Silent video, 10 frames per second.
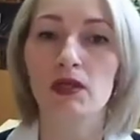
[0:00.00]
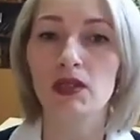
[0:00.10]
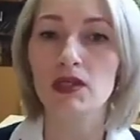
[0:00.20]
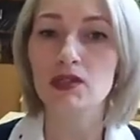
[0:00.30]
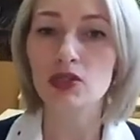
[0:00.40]

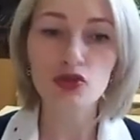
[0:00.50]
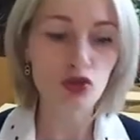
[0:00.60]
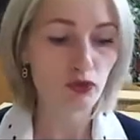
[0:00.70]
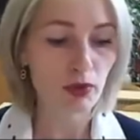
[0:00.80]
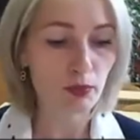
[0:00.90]
Надеюсь,
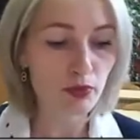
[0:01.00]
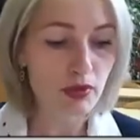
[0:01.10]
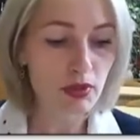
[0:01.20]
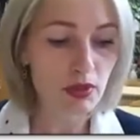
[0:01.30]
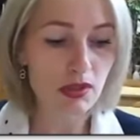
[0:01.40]
что вам
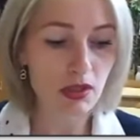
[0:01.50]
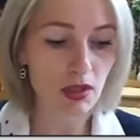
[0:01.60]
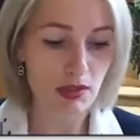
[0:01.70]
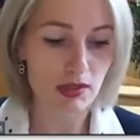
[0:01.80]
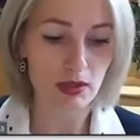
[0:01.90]
будет
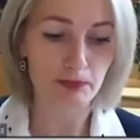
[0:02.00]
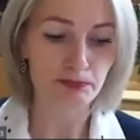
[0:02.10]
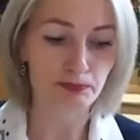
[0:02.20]
интересно.